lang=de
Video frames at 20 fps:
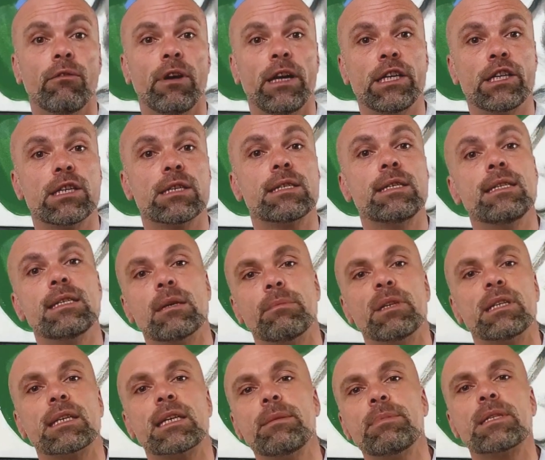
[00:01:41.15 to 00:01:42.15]
welches dieser
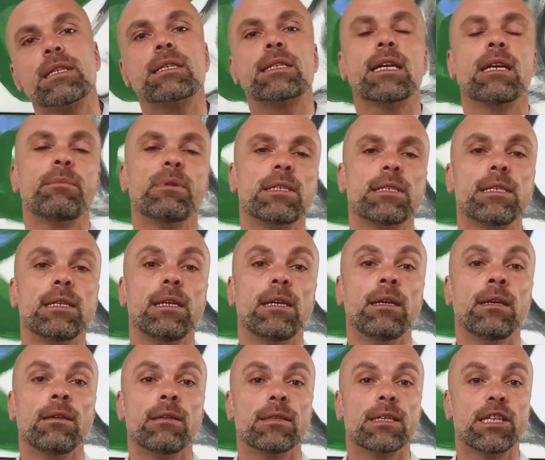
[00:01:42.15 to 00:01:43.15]
Betriebssysteme
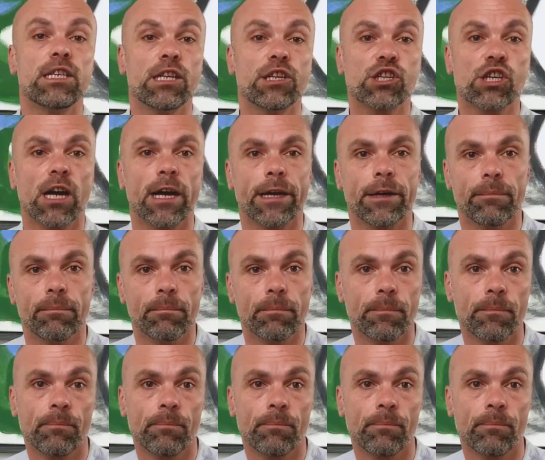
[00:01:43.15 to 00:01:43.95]
Sie sich entscheiden.